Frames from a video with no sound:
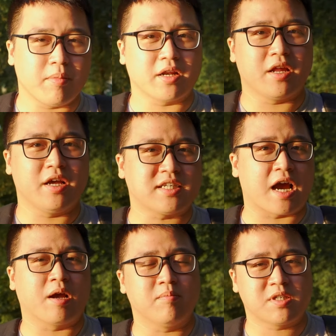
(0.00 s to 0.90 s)
mình đi
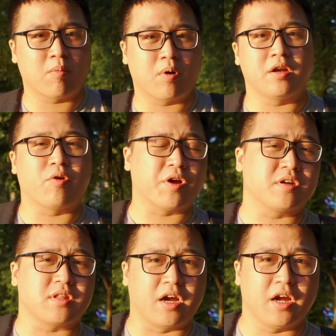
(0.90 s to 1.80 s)
trải nghiệm trong uh, điều kiện
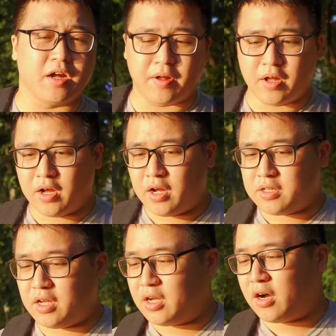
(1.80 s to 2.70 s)
thực tế.
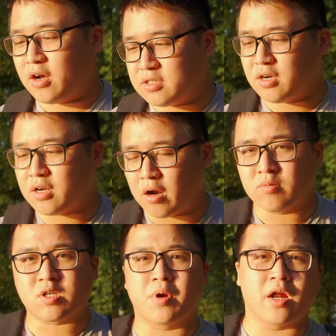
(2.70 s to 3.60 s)
Thì uh, chiếc
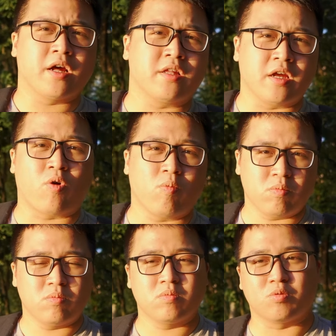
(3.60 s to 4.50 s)
Canon sáu mươi D này thì
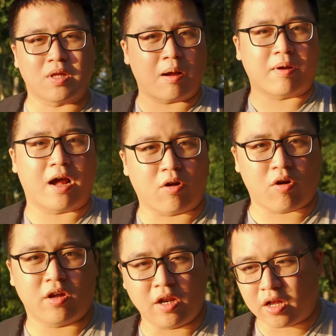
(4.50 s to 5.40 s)
cũng chúng ta cũng đã
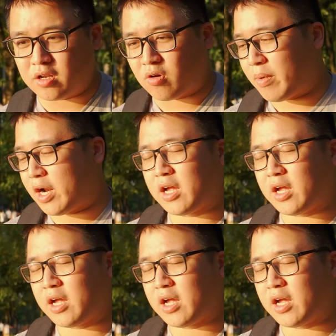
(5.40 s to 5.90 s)
nói đến con máy